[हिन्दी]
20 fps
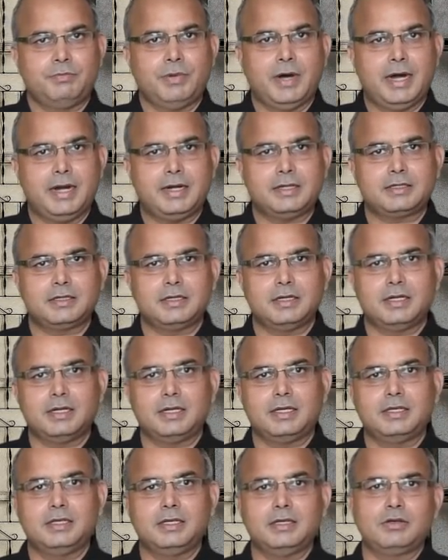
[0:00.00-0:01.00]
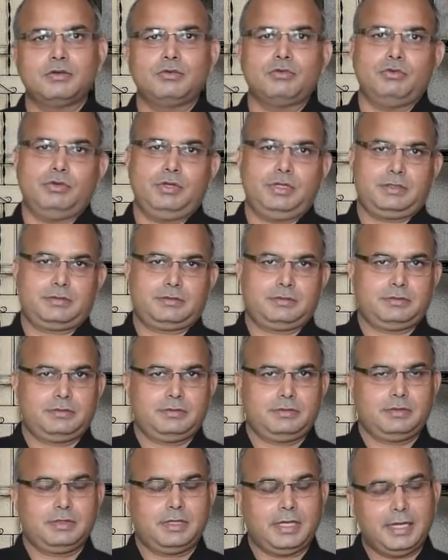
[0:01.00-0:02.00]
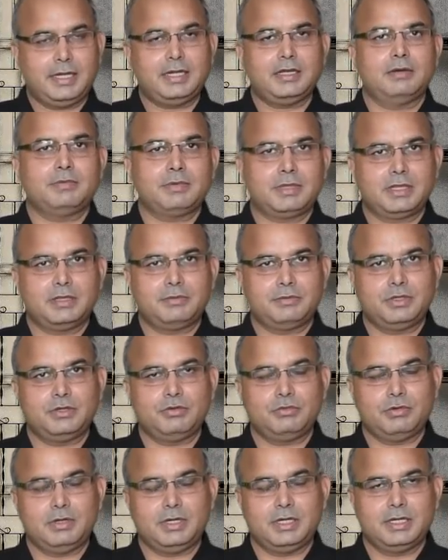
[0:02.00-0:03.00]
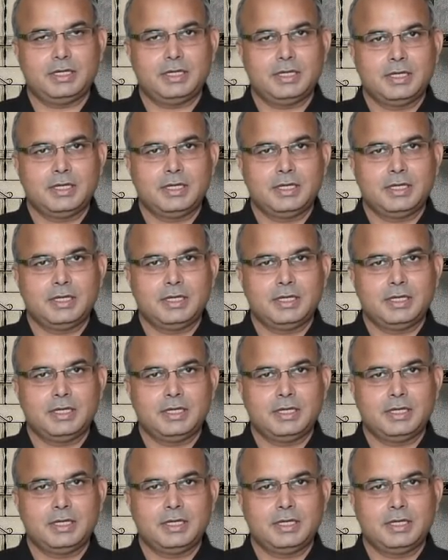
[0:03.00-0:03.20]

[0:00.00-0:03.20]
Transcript: बांट न लई है कोई कहने का मतलब ये हुआ